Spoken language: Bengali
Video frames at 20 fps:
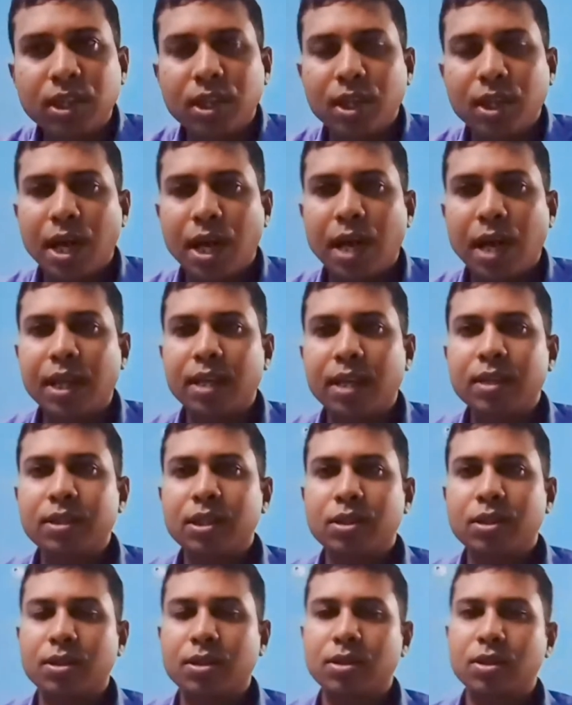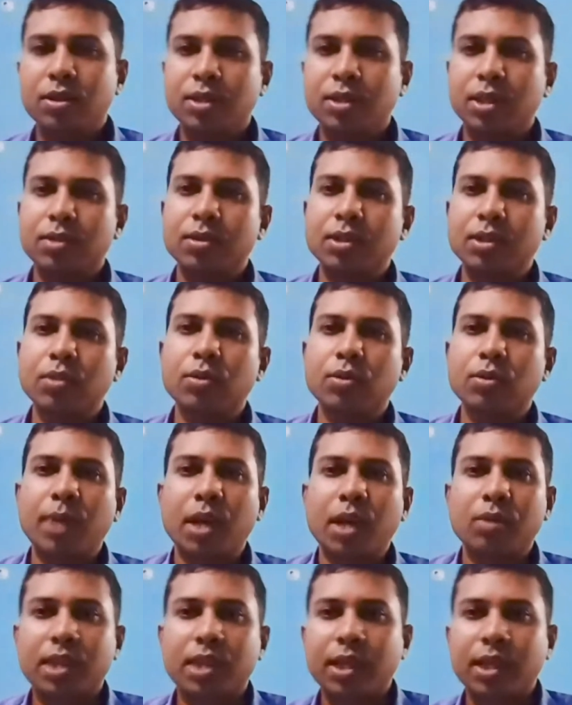আর ল্যারিংসের সচরাচর যেহেতু পালক
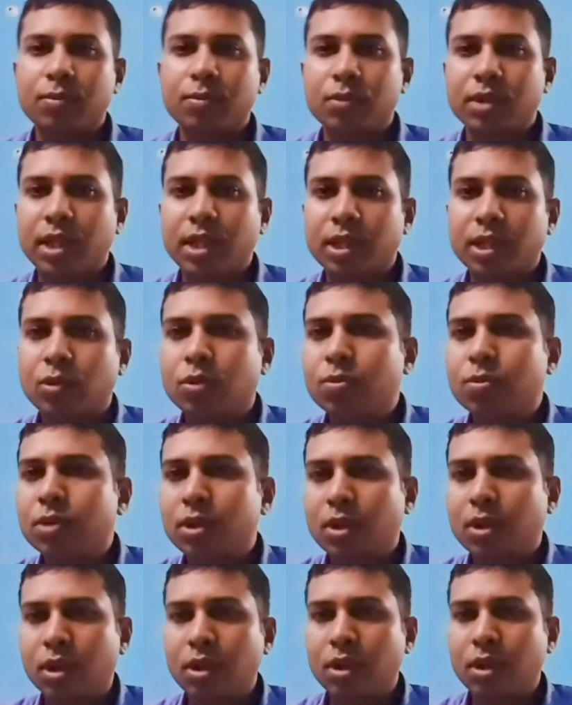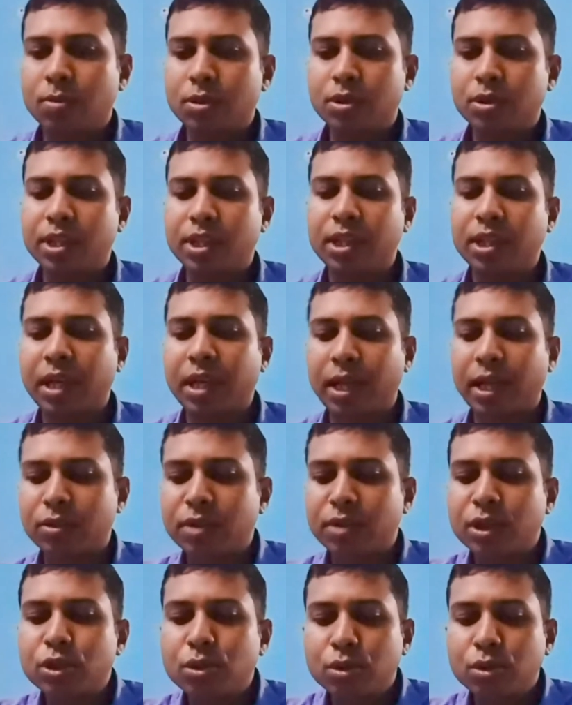থাকার মতো একটা অনুভূতি হয় অবশ্যই সেখানে এক ধরনের
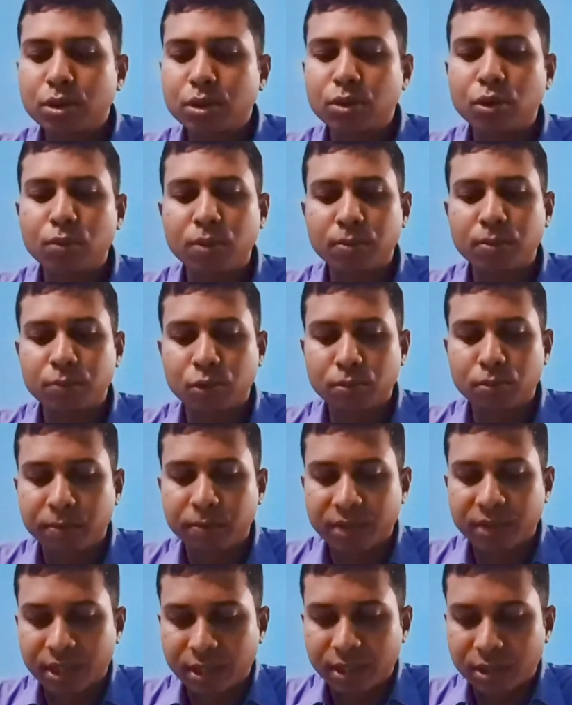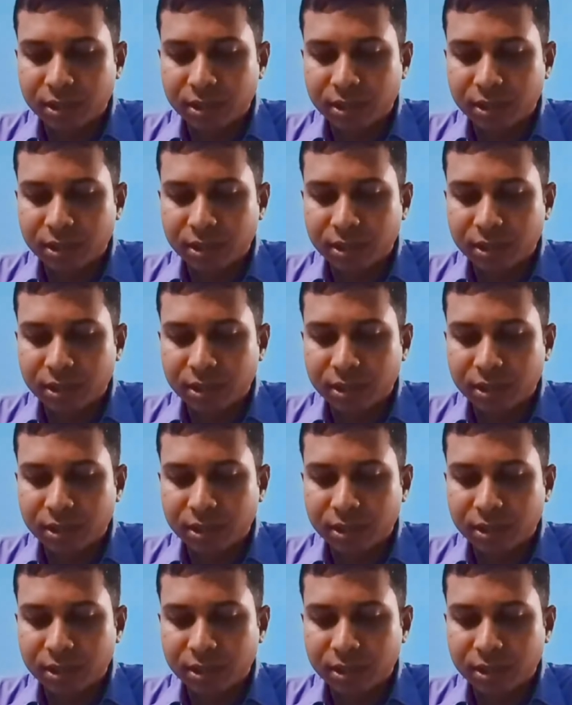সুশুরি অনুভব করবে পেশেন্ট